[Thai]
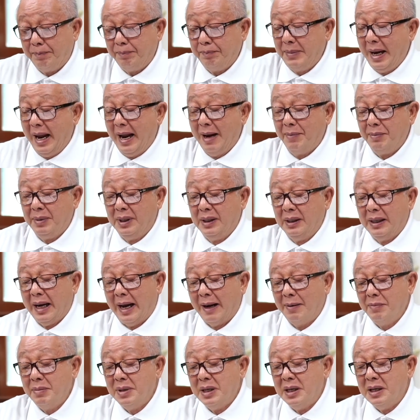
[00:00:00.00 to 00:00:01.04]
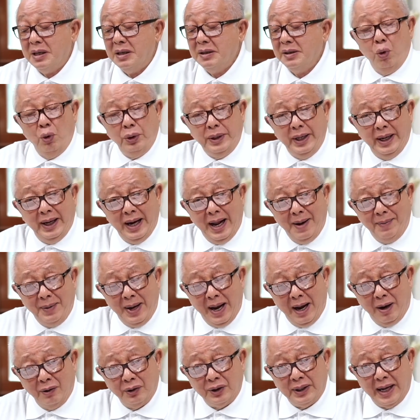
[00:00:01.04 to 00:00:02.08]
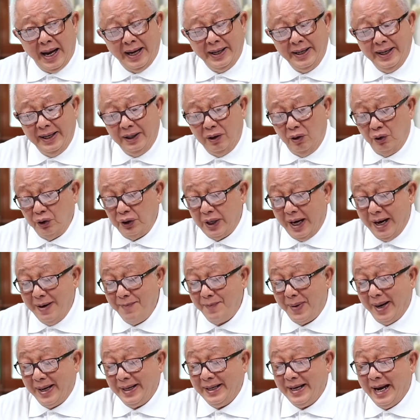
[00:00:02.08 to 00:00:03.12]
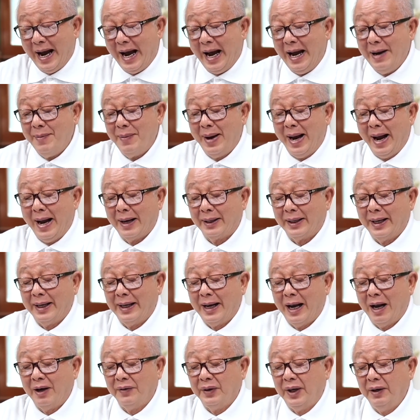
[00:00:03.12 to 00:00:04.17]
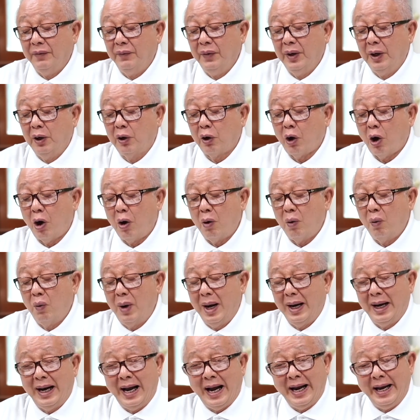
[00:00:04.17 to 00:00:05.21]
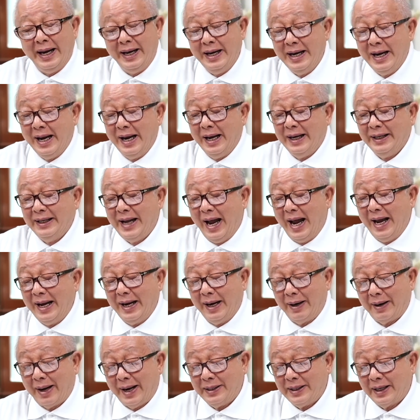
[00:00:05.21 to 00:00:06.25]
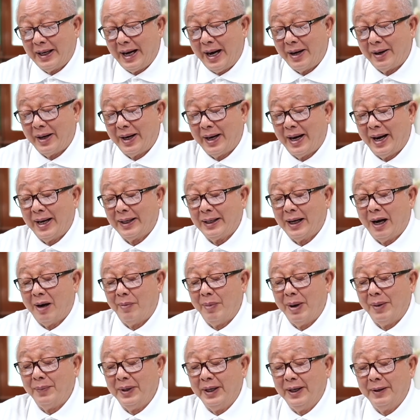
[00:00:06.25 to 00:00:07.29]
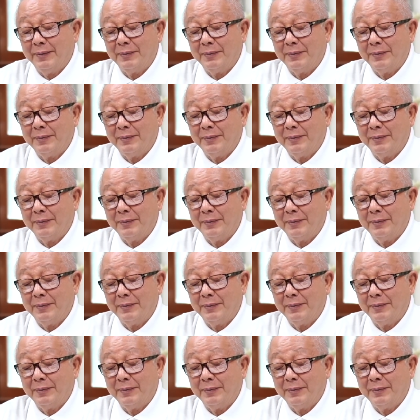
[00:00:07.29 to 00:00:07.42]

หน้ามือหลังมือผู้ที่รับข่าวสารเนี่ยต้องใช้ปัญญาให้มากในการคิดวิเคราะห์ว่าใครได้อะไรจากการรายงานข่าวแบบนี้